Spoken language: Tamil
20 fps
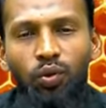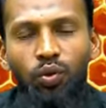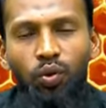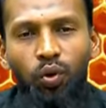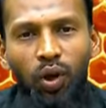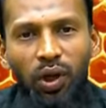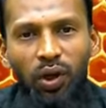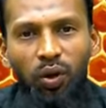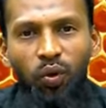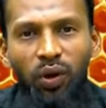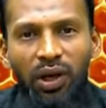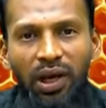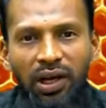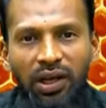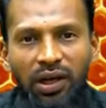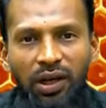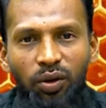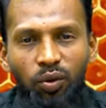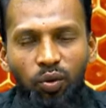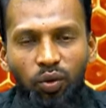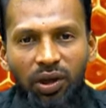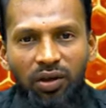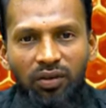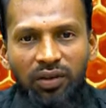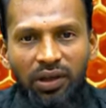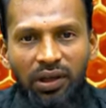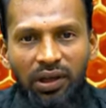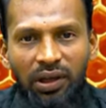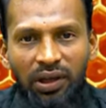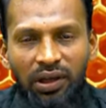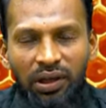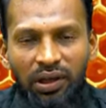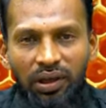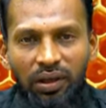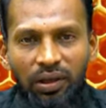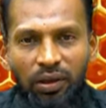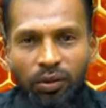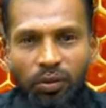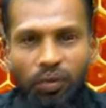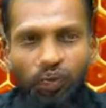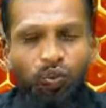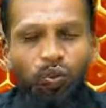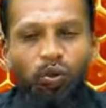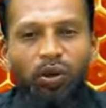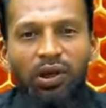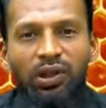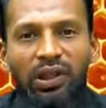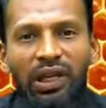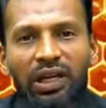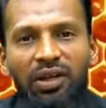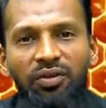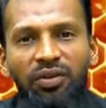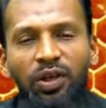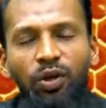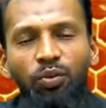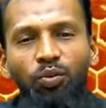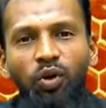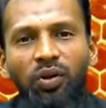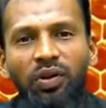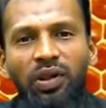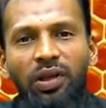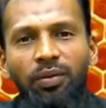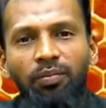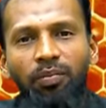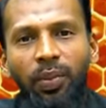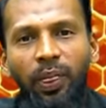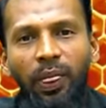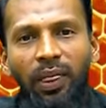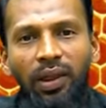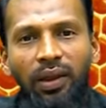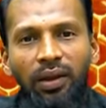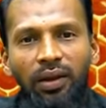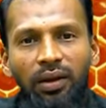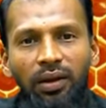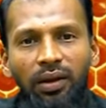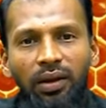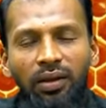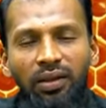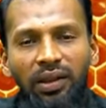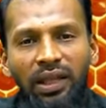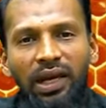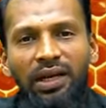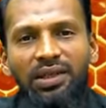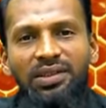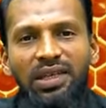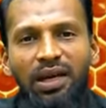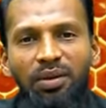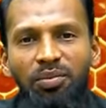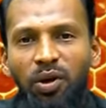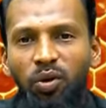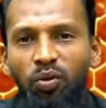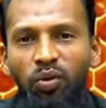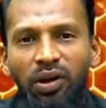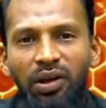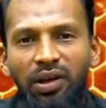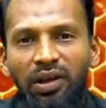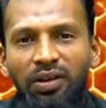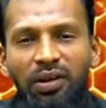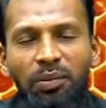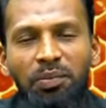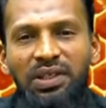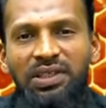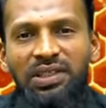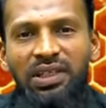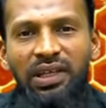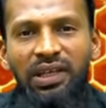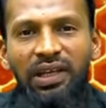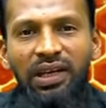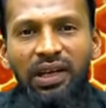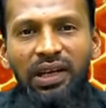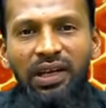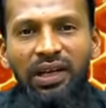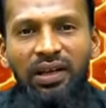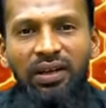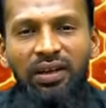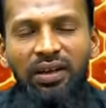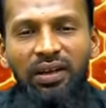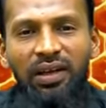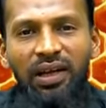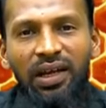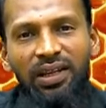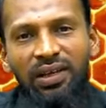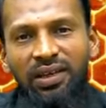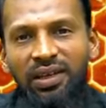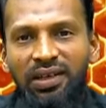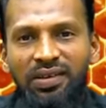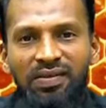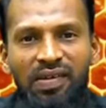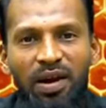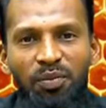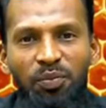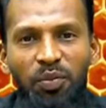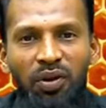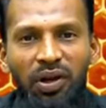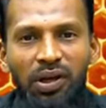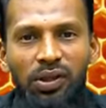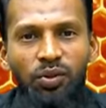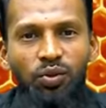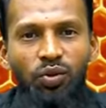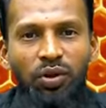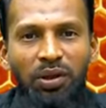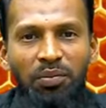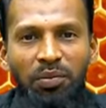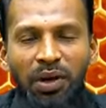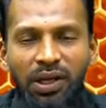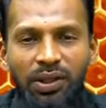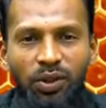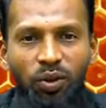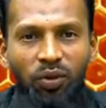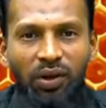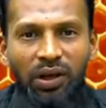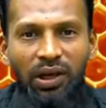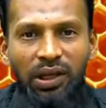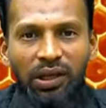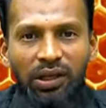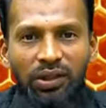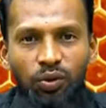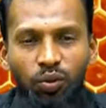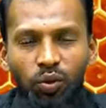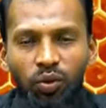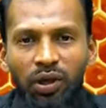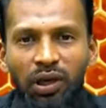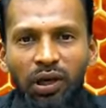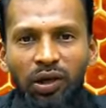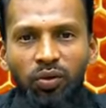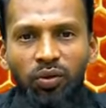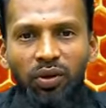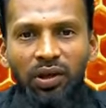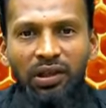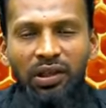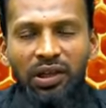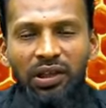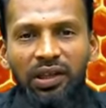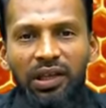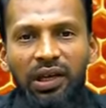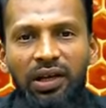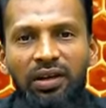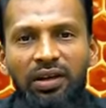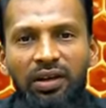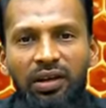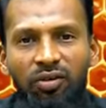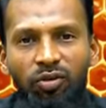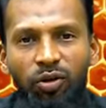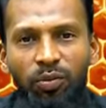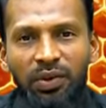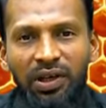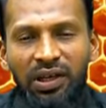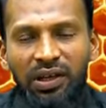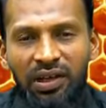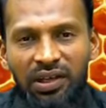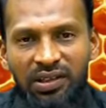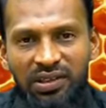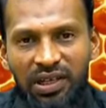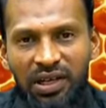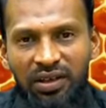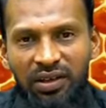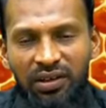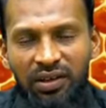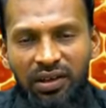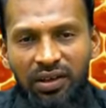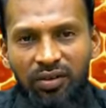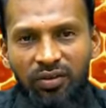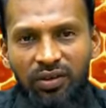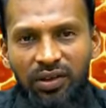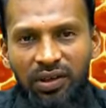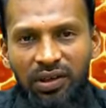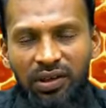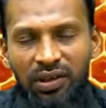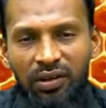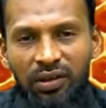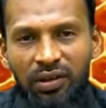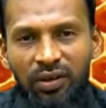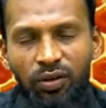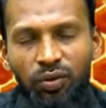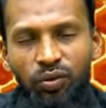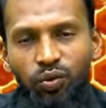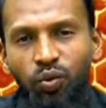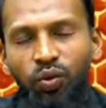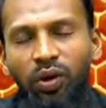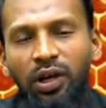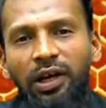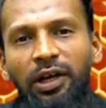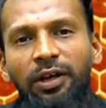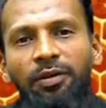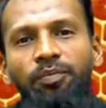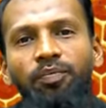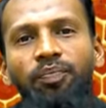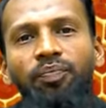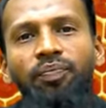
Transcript: சுகர் நோயாளிகள் கூட வந்து சுகரை தள்ளி வைக்கும் பொழுது தேன் சாப்பிட்டா உங்களுக்கு எந்த பிரச்சனையும் இல்லை அதையும் நீங்கள் சாப்பிட்லான்னு சொல்லி மருத்துவர்களே சொல்கிற அளவுக்கு இந்த தேனுக்கு அவ்வளோ பெரிய நற்சான்றிதழ் வந்து சொல்கிறாங்க